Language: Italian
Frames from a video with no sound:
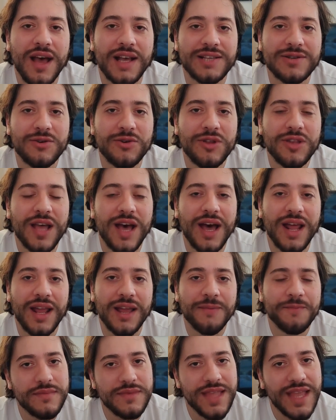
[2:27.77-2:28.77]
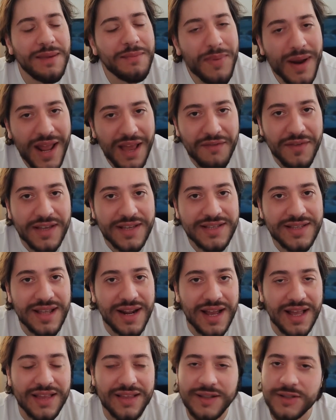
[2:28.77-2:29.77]
ascoltare dei brevi
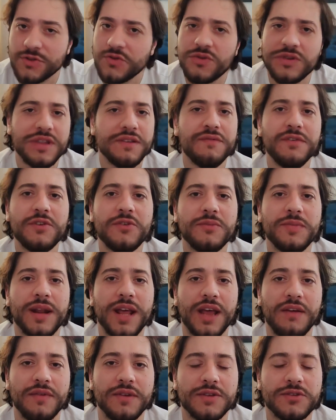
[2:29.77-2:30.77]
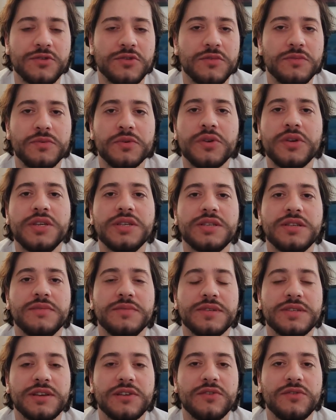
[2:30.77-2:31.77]
estratti, sono davvero brevi, sono
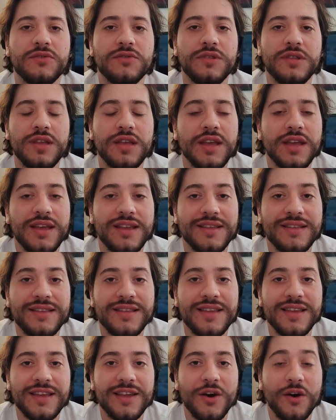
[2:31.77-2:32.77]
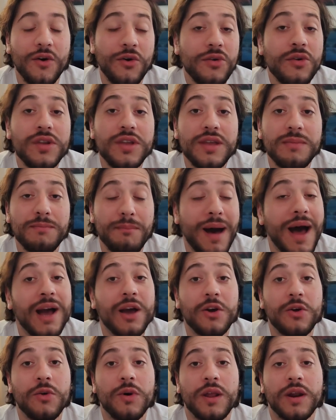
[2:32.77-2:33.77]
pochissimi secondi di ogni
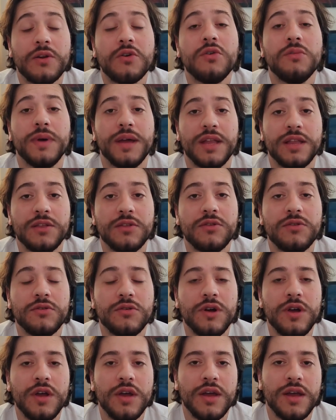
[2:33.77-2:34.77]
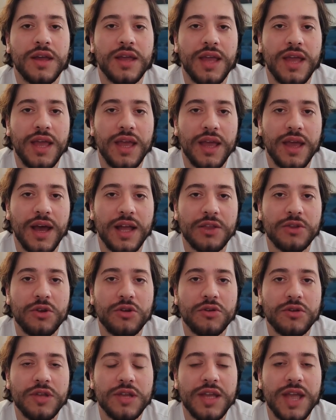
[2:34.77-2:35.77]
macro argomento che
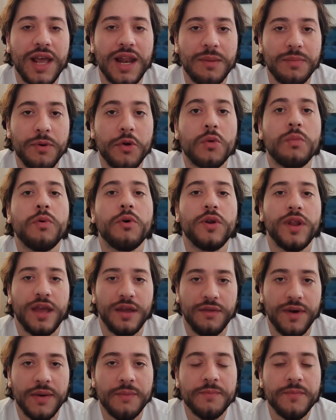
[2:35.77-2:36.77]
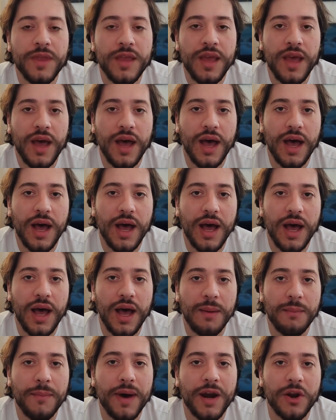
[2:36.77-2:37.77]
Antonio Di Chele proponeva
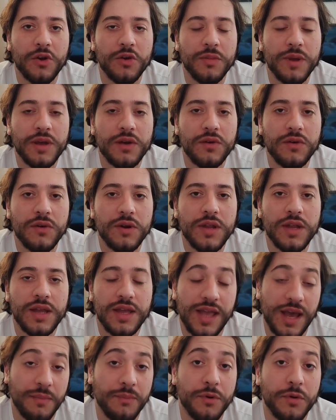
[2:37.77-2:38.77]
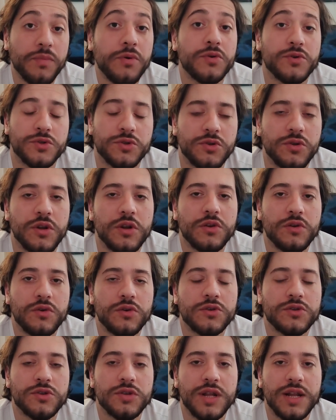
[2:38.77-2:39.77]
a Marco Mengoni, che ha proposto nel
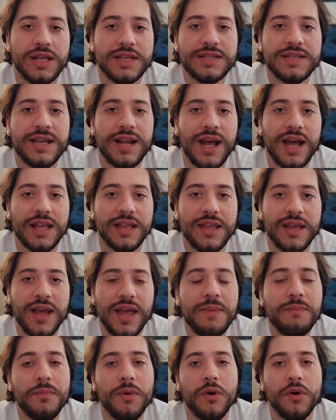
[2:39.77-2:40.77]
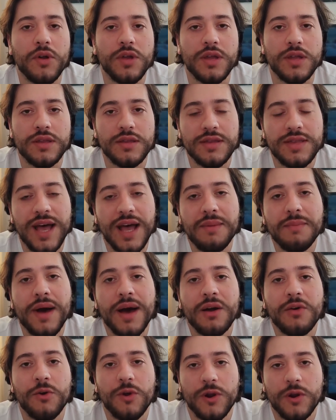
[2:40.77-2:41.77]
corso della serata e poi dai
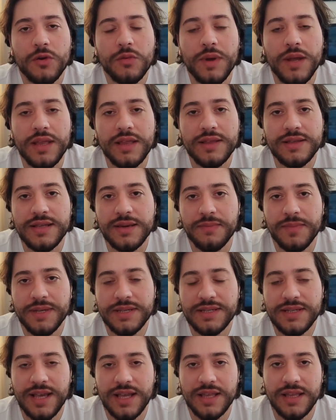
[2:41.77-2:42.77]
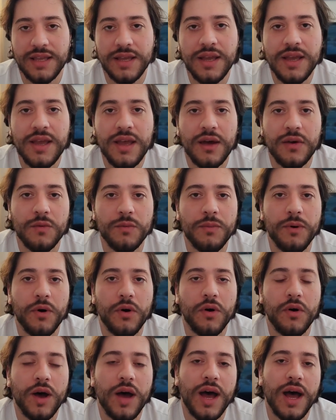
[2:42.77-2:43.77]
macro argomenti si è passati un
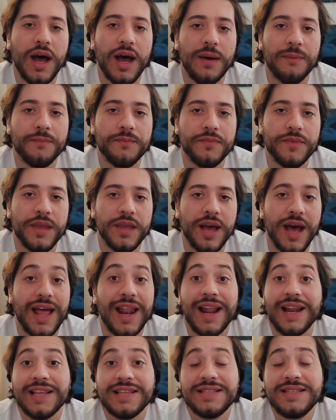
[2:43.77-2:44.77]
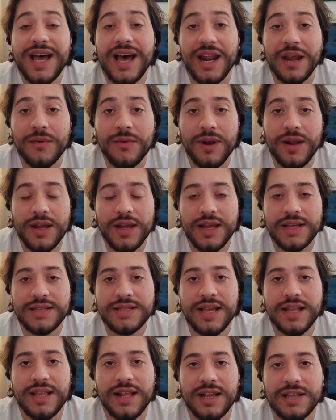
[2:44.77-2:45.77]
po' a mm, analizzare quella che è
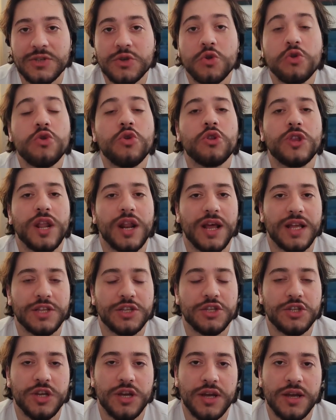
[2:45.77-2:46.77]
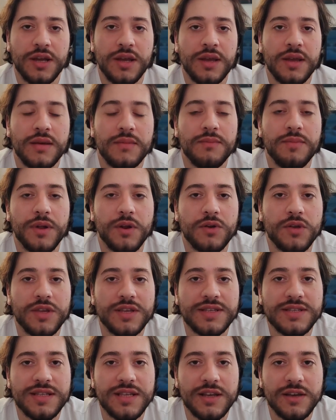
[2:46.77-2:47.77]
stata la sottotraccia per
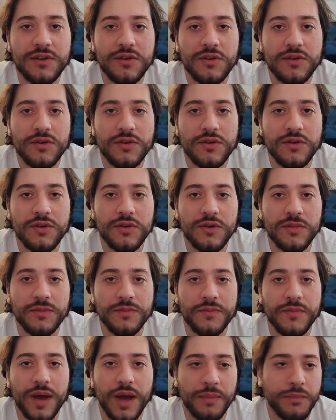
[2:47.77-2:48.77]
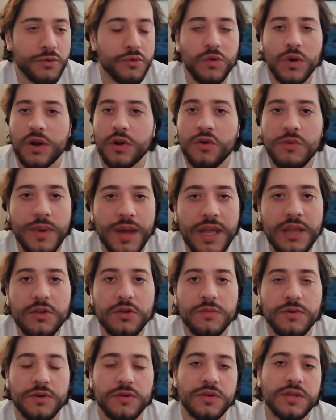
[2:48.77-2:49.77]
ogni singolo mm, appunto
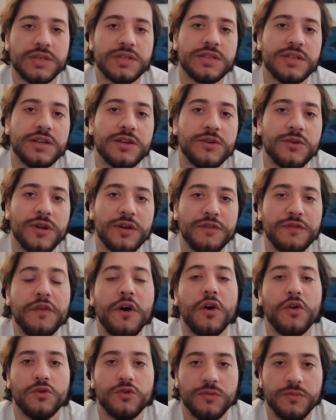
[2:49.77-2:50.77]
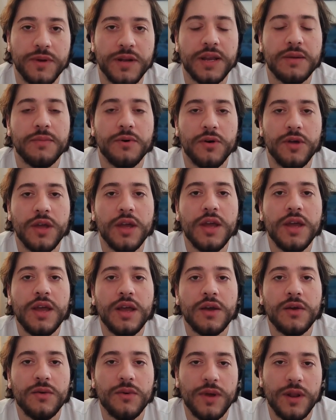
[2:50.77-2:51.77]
argomento, per ogni singola foto, perché poi
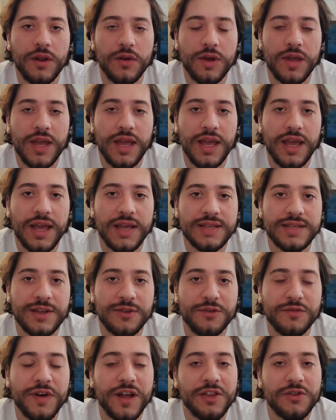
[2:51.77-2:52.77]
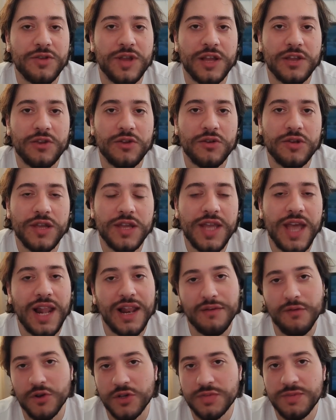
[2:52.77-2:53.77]
quello che è stato fatto da Antonio Di
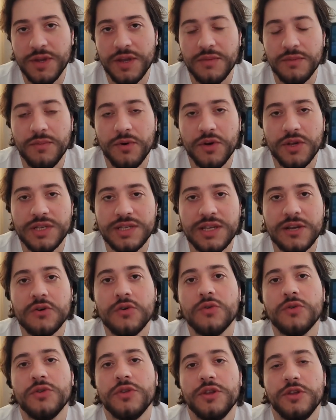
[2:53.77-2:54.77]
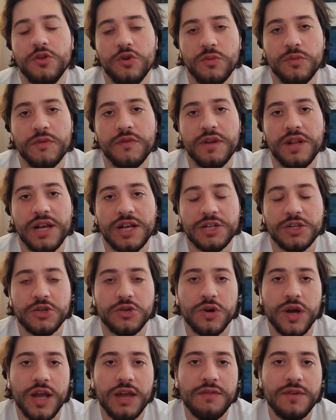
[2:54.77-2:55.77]
Chiele, ve lo spiego in pochi secondi, dopo vi
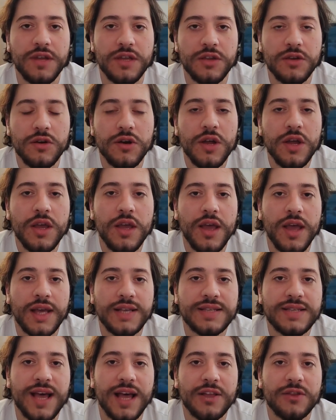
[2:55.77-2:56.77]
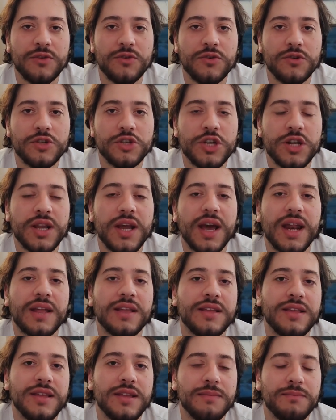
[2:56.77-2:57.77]
lascio ai video, è stato cercare
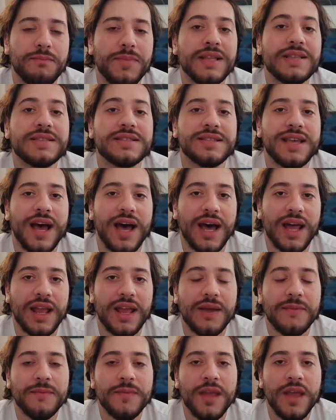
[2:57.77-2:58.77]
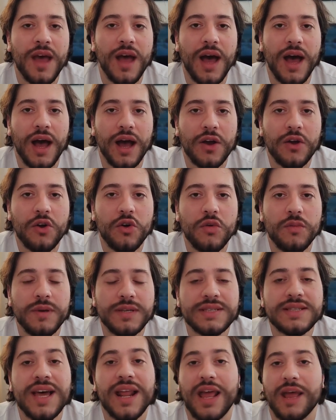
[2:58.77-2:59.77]
di pensare a come
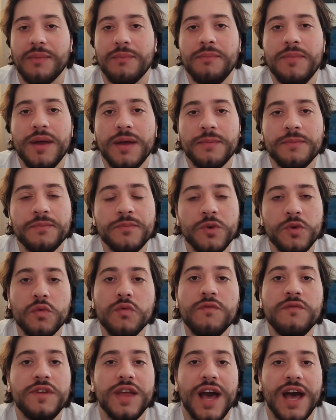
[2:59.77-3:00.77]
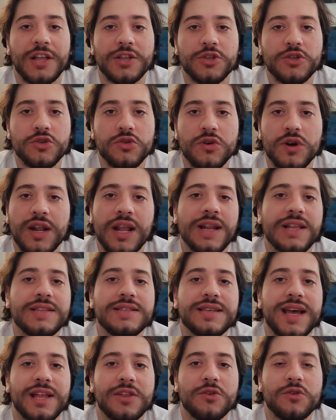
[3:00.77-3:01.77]
sarebbe un viaggio
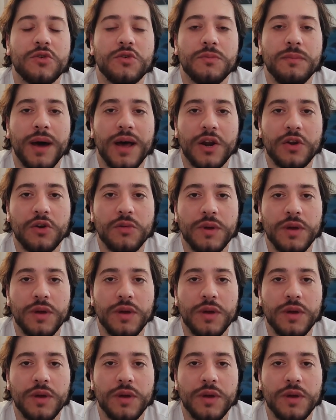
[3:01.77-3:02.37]
realizzato con Marco